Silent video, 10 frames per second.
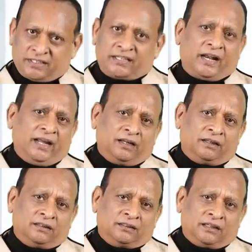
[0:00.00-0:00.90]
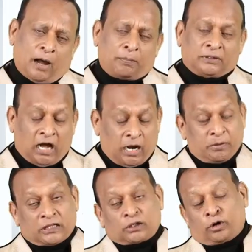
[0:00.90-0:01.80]
இதுதானே அப்போ அந்த
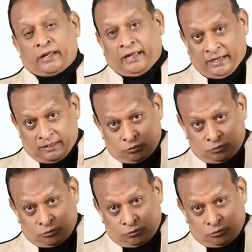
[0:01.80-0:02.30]
ஆன்மீகத்தினுடைய